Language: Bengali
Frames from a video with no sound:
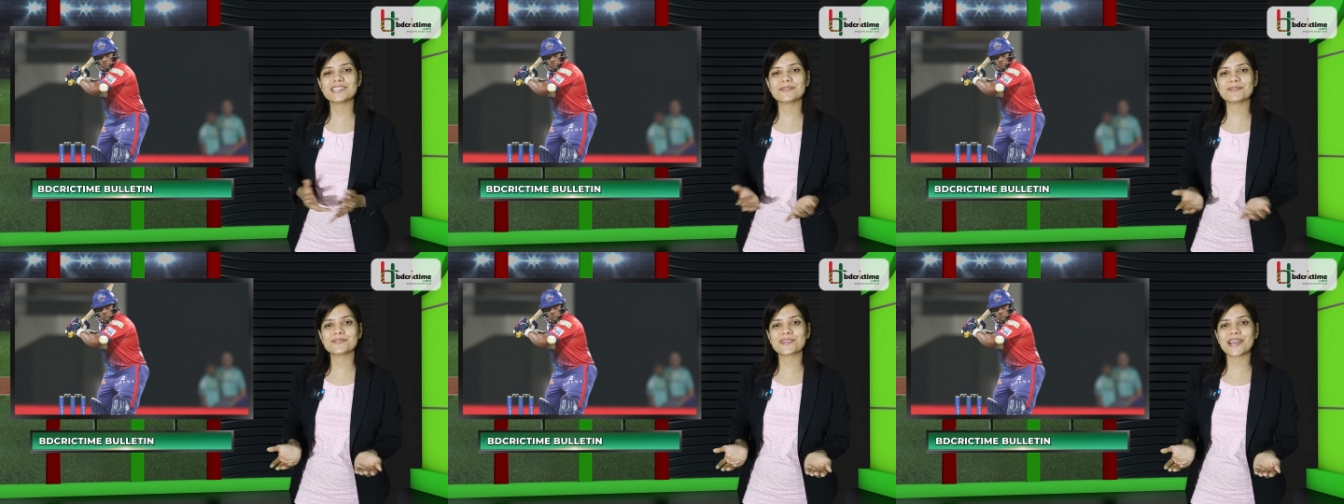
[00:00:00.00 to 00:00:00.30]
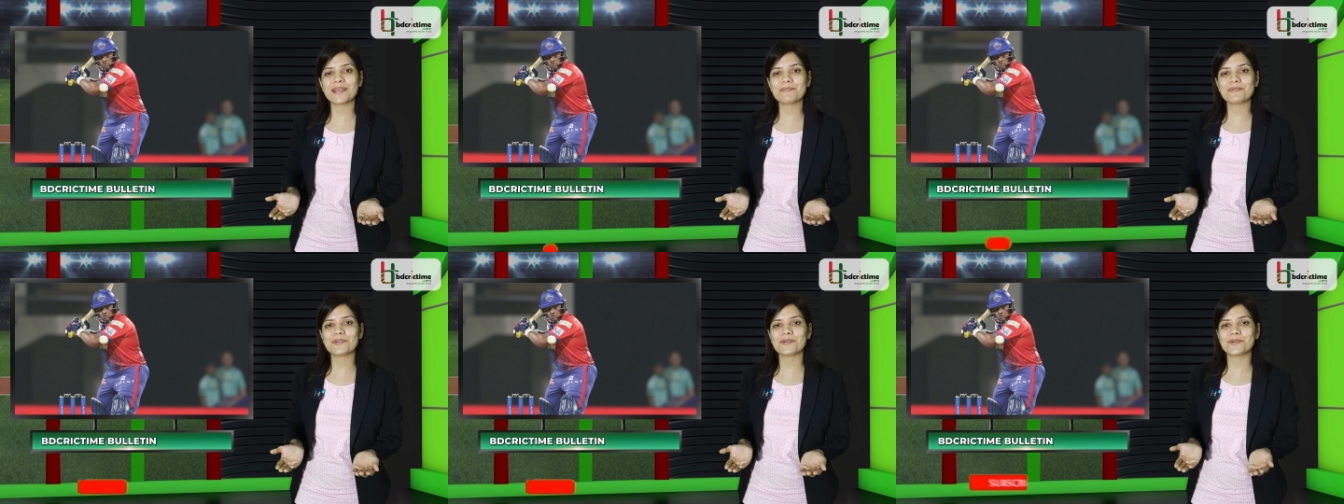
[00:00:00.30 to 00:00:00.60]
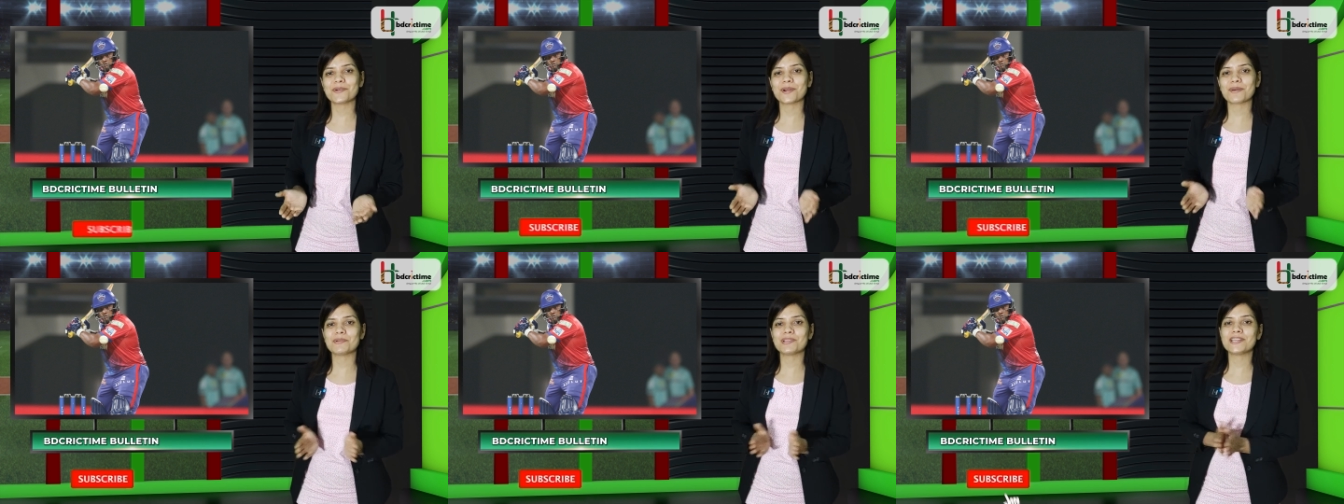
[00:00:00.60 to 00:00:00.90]
সাবস্ক্রাইব
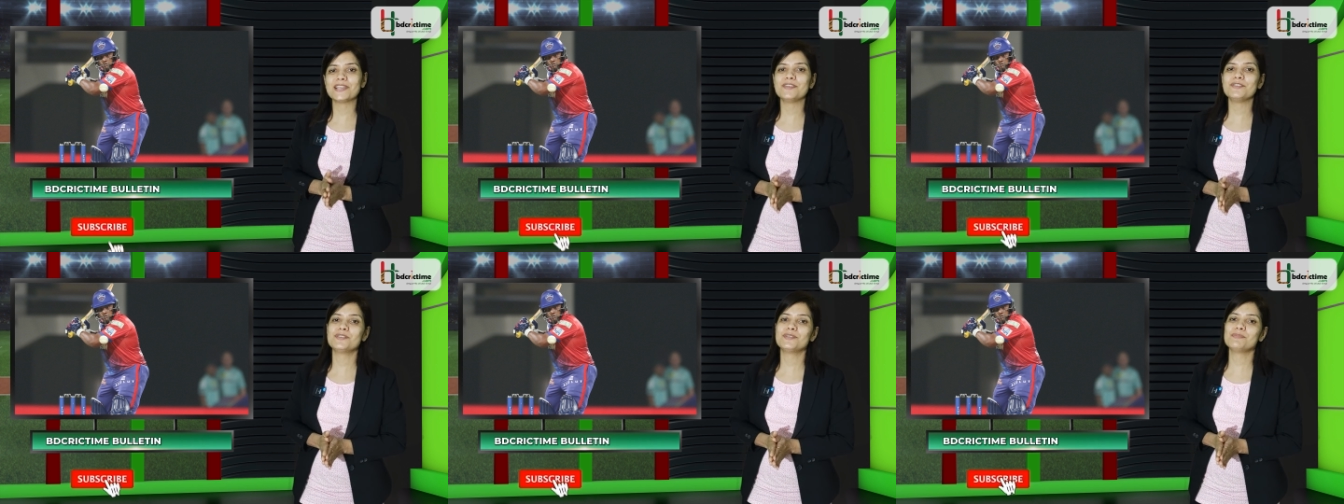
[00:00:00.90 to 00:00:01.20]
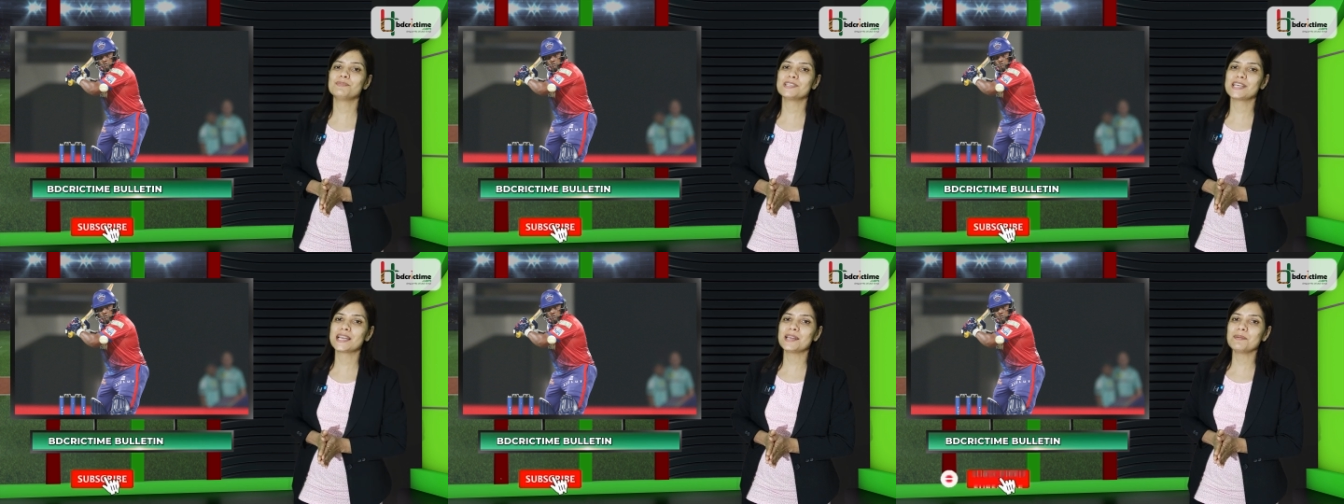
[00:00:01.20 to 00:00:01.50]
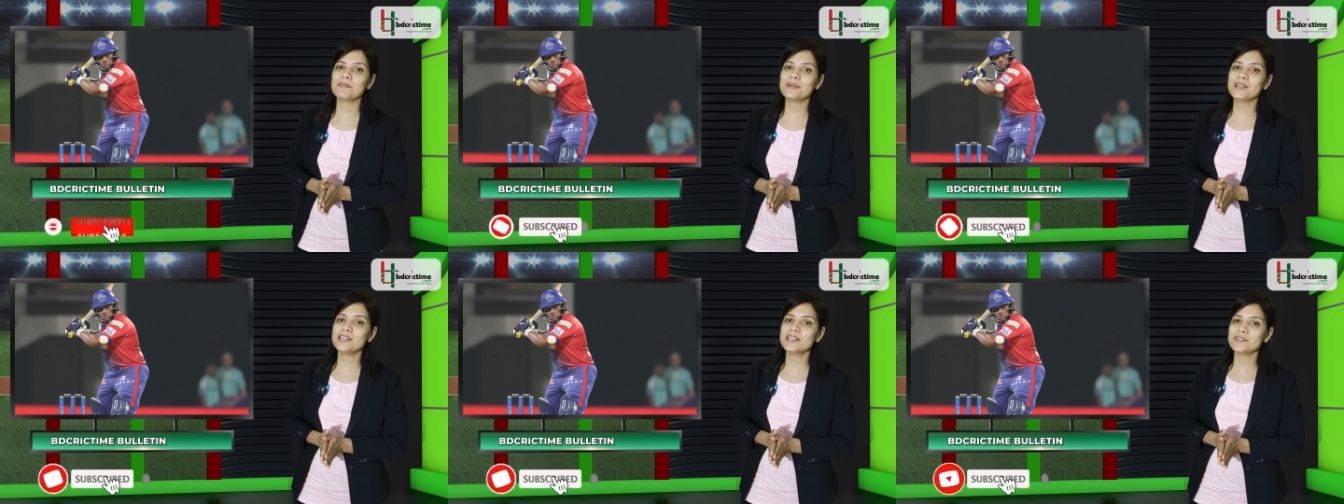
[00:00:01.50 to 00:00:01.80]
করুন আমাদের ইউটিউব
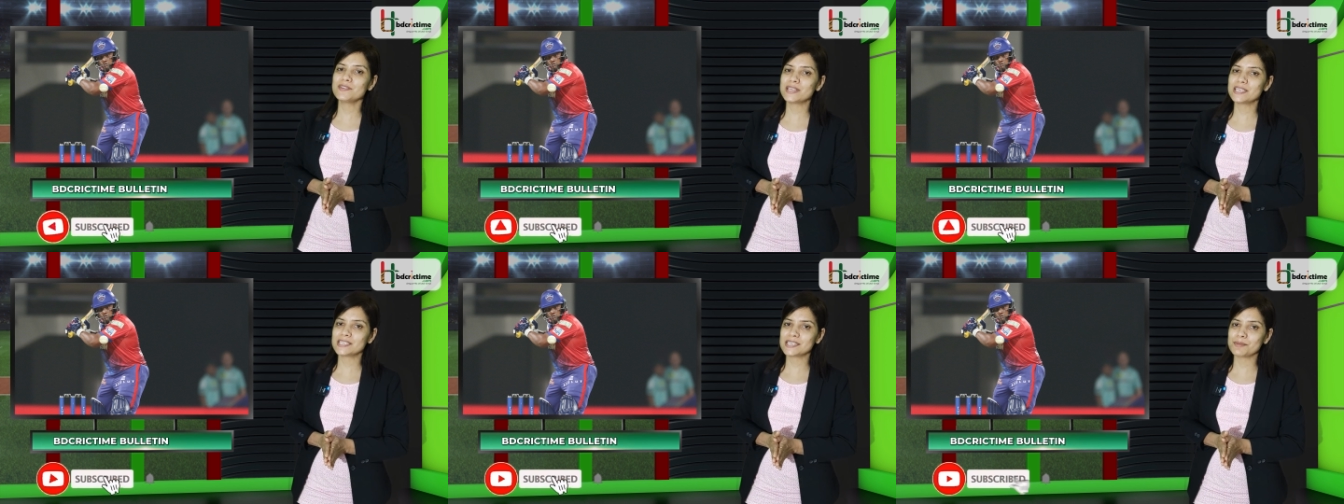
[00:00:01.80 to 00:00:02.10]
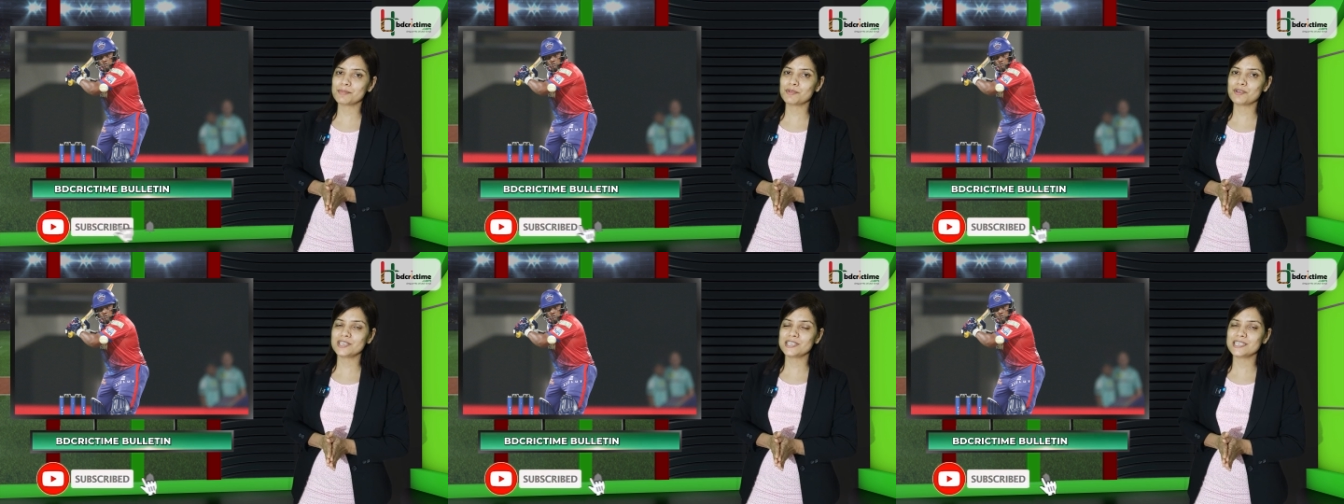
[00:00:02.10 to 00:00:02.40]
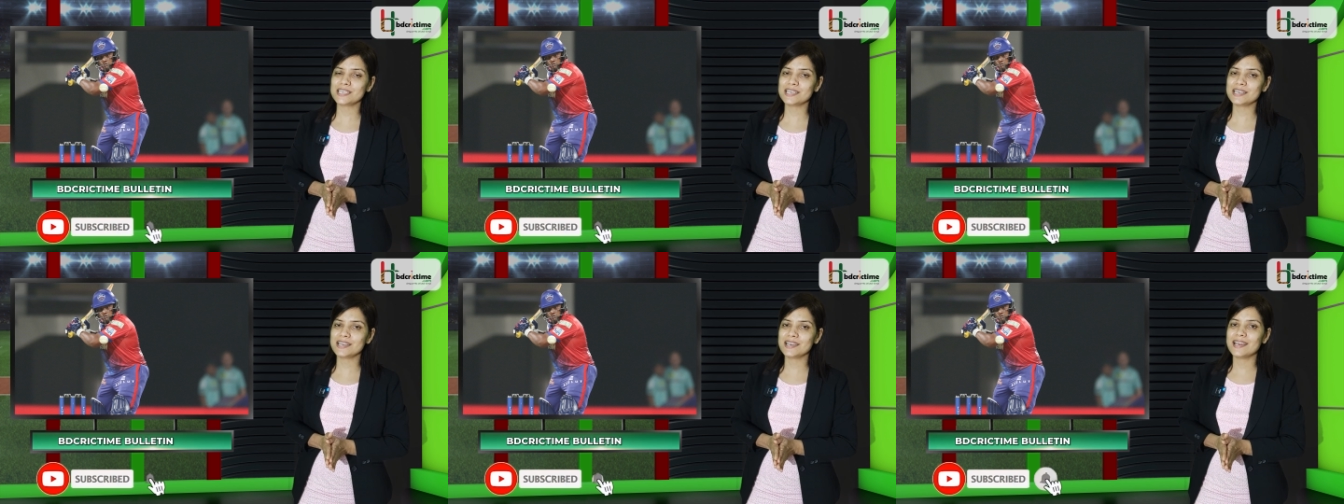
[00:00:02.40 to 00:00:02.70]
চ্যানেল বেরি ক্রিক টাইম
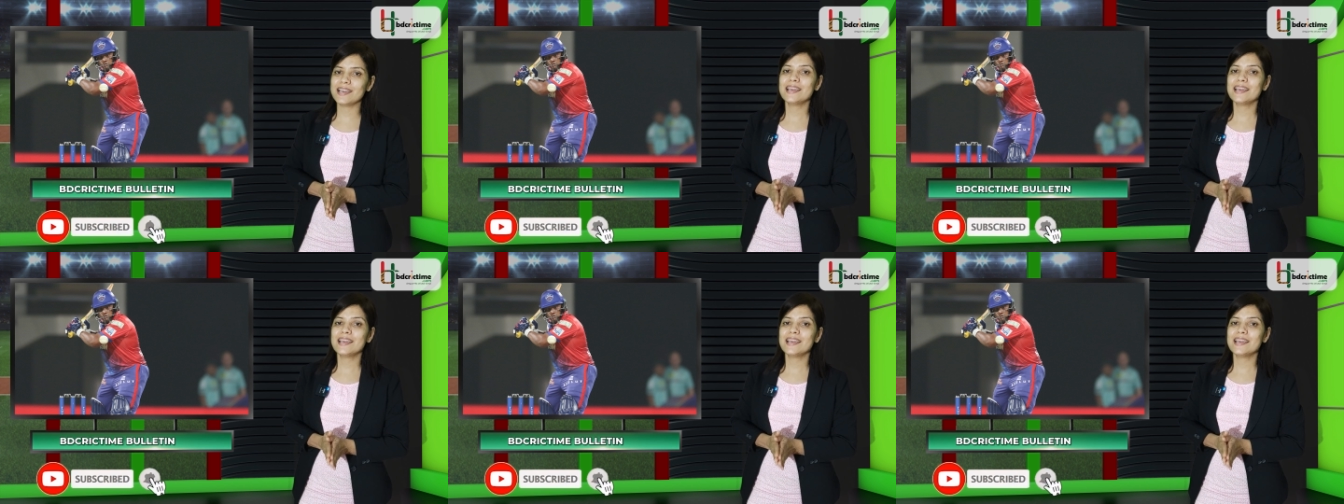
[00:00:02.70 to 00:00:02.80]
বুলেটিন